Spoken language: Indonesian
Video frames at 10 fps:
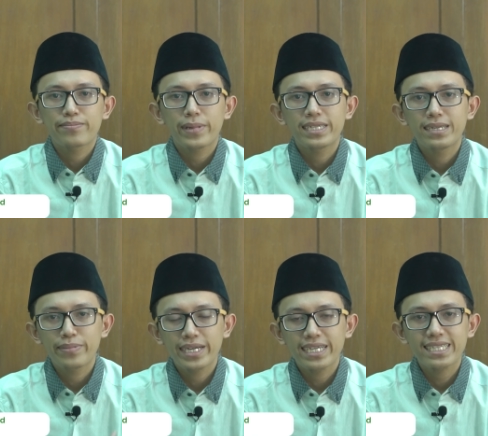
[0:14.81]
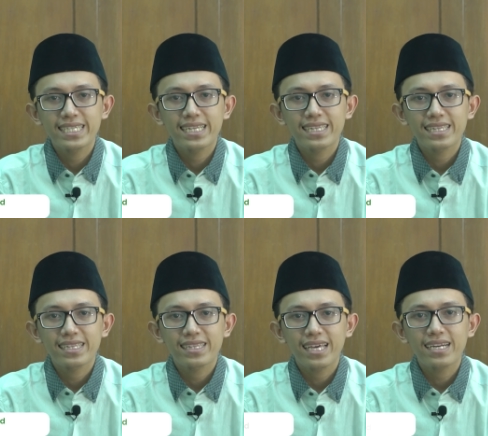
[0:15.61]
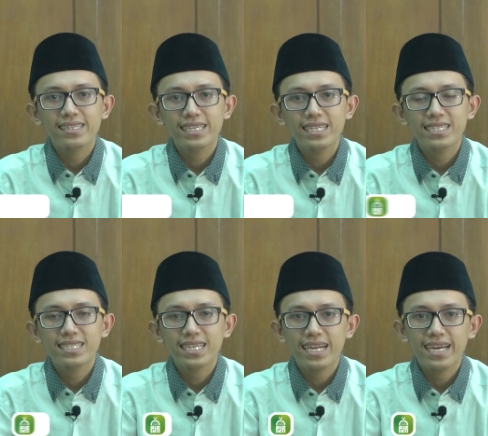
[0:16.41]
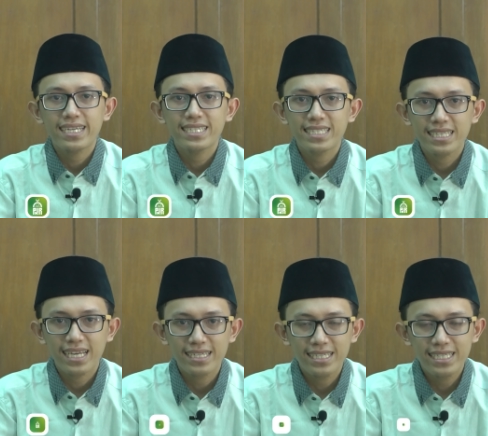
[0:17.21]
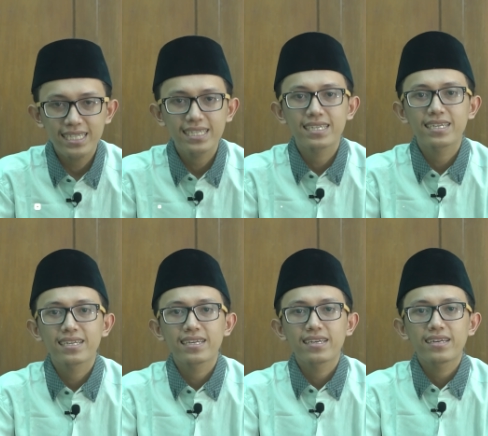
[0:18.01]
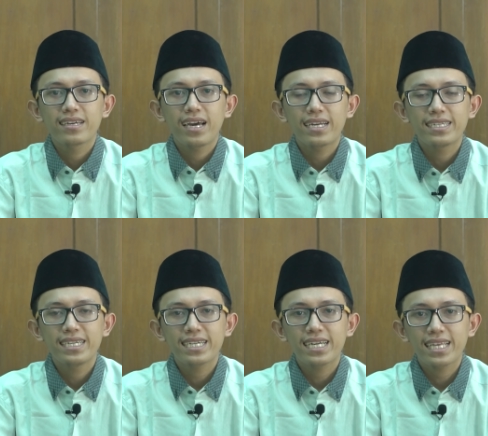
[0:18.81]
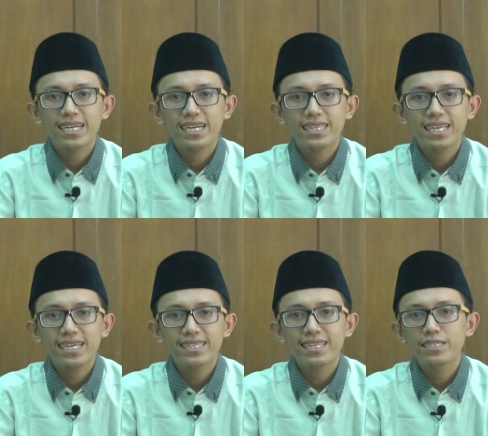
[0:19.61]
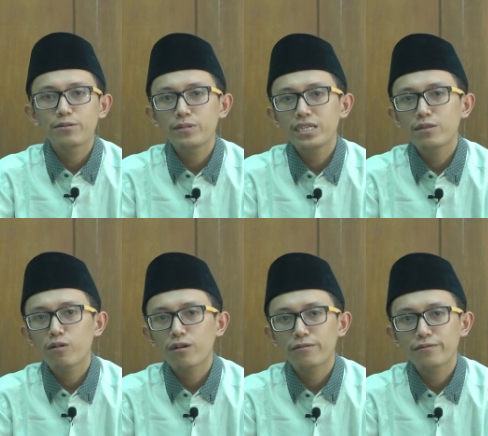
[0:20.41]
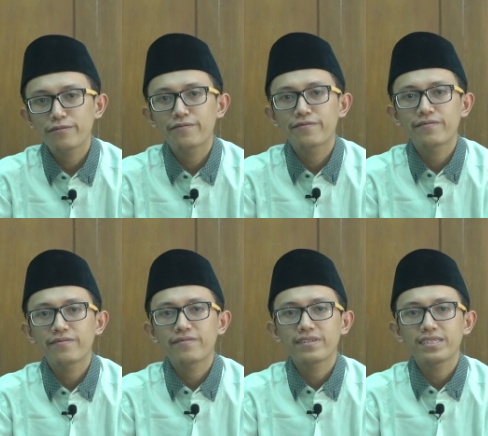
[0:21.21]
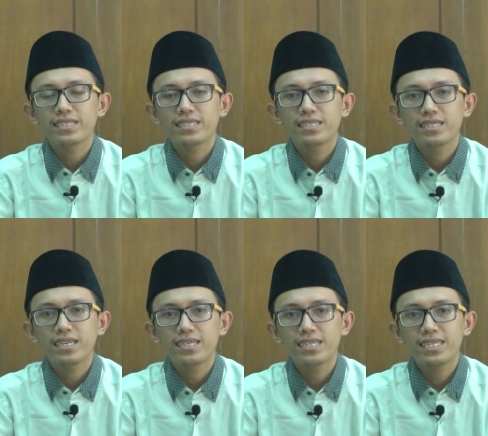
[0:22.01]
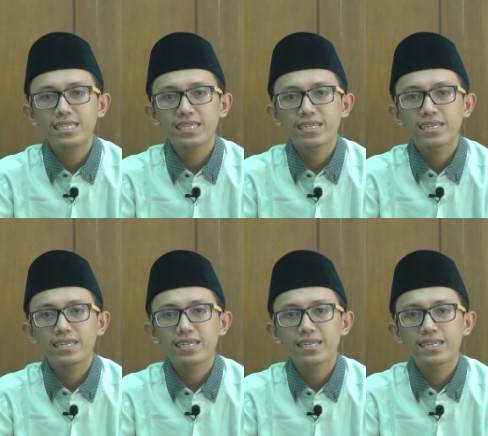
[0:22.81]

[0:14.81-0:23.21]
Pada pengertian tartil secara hissi tadi ada kata-kata tajwidul huruf yakni